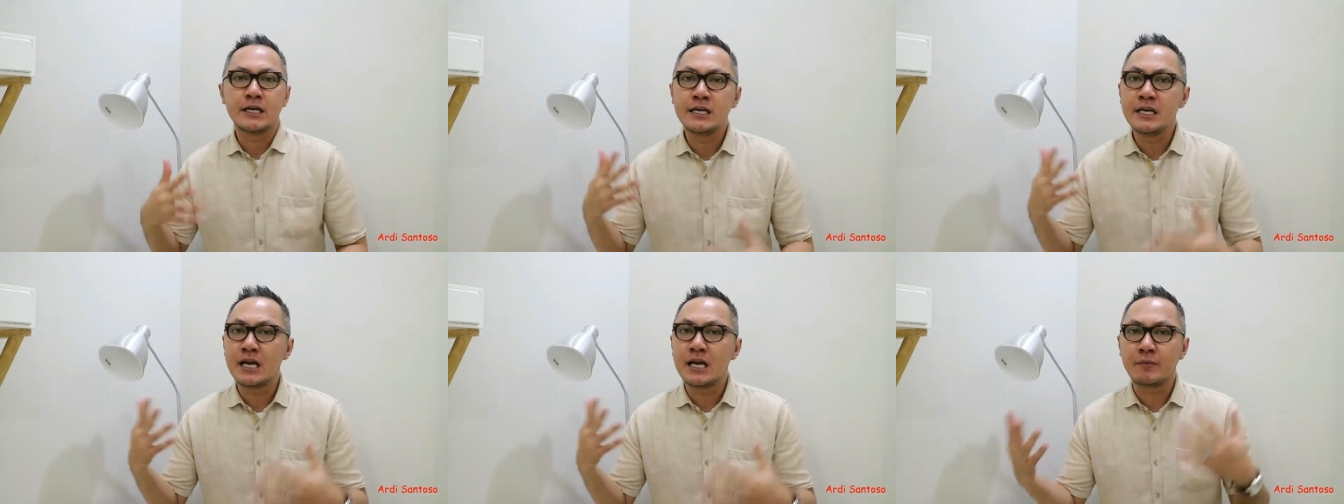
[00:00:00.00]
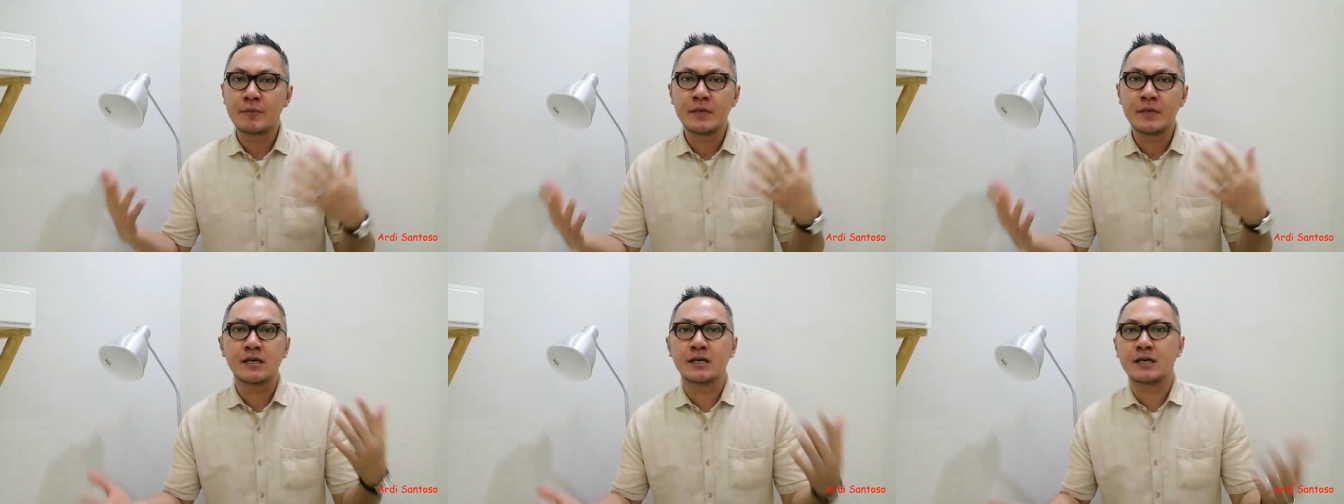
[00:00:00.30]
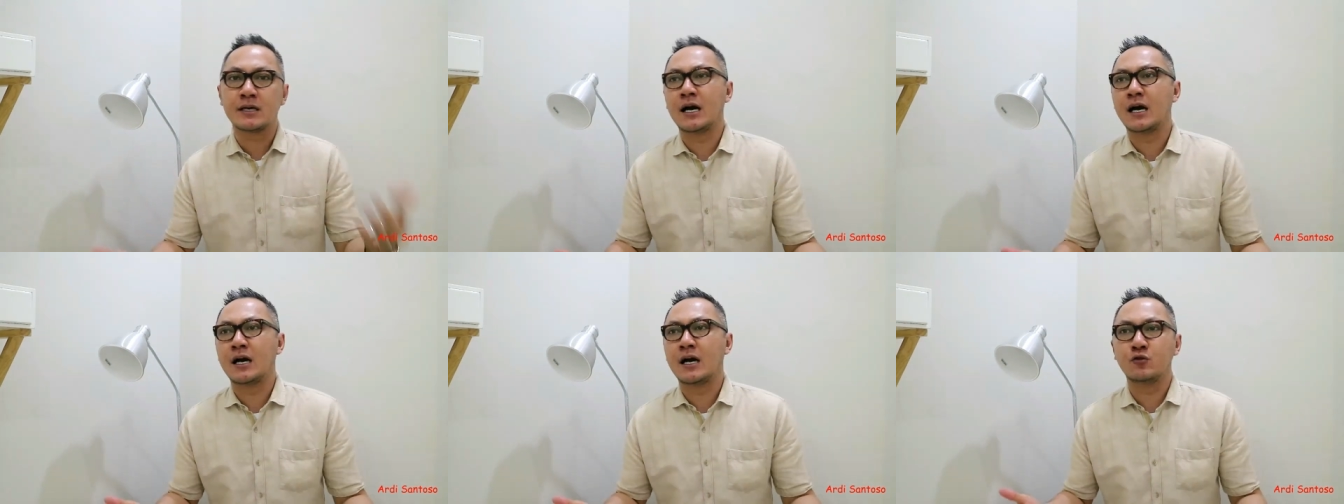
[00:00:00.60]

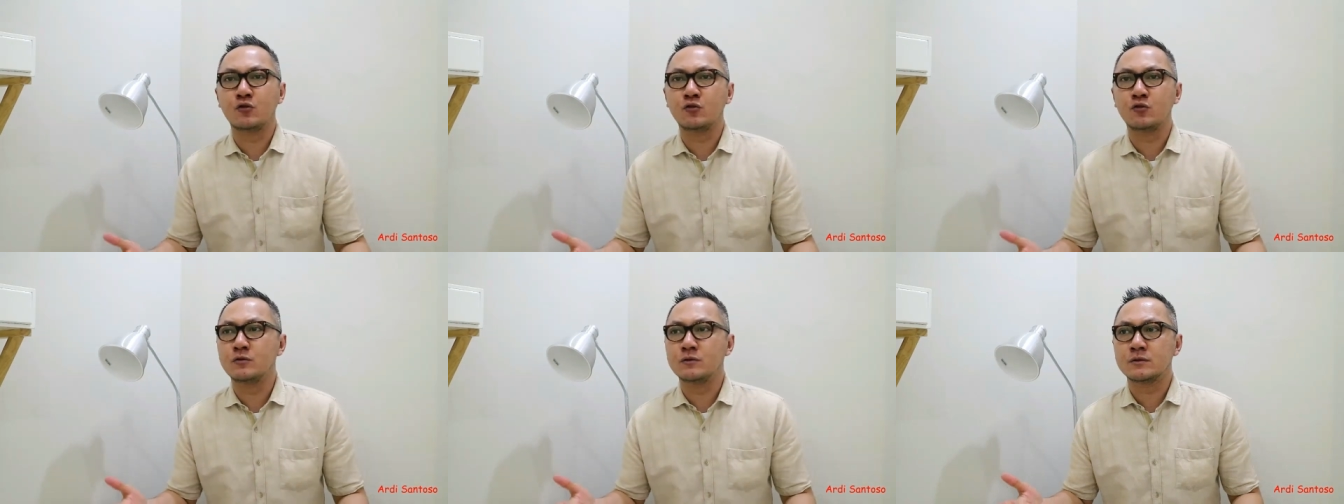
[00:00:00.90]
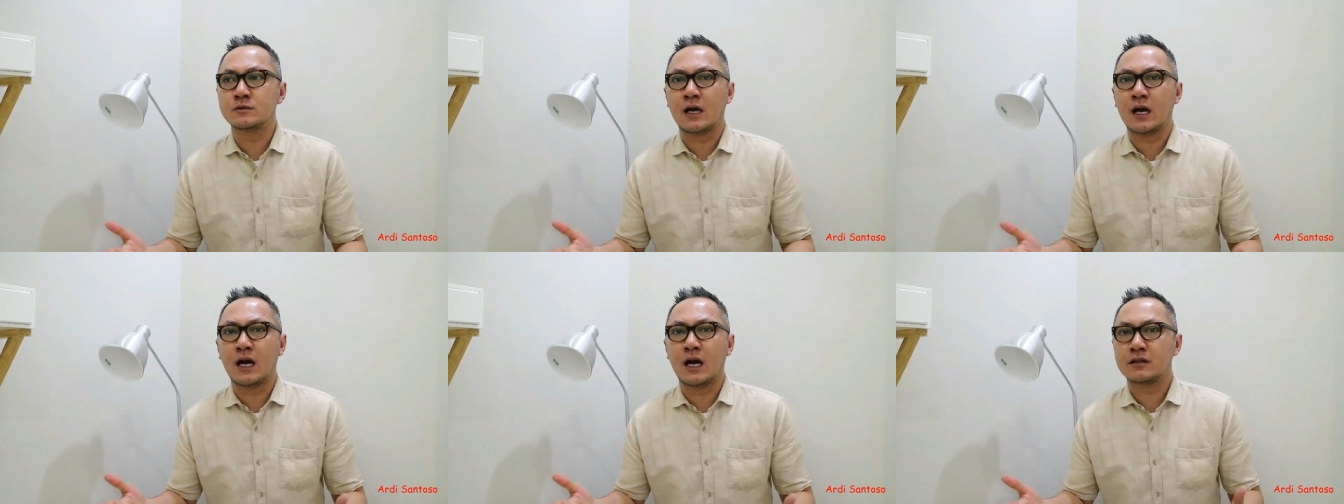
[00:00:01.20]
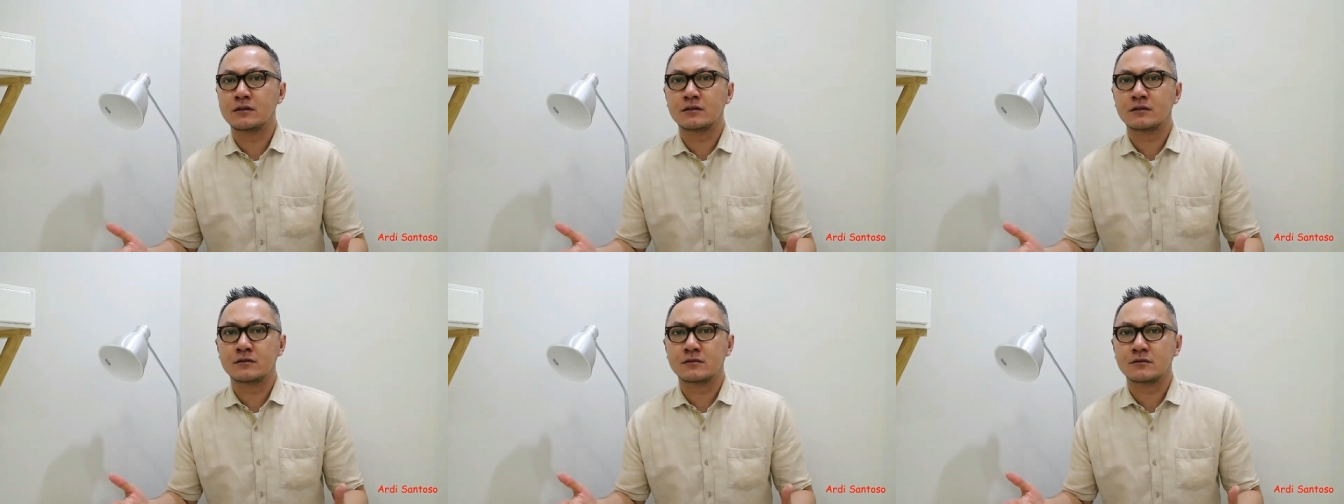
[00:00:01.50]
dinamika itu
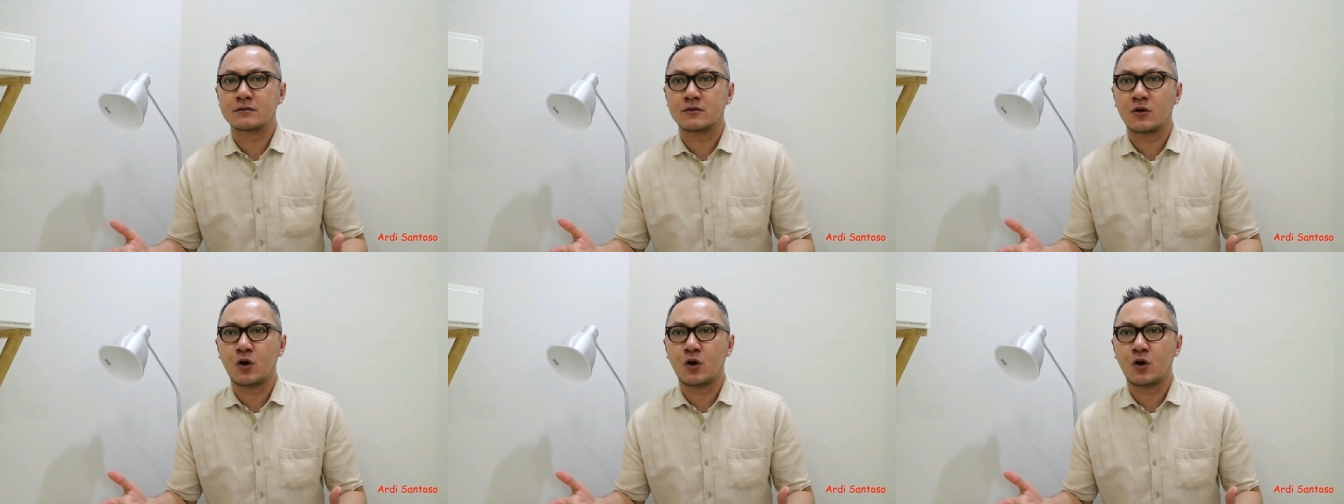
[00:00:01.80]
sangat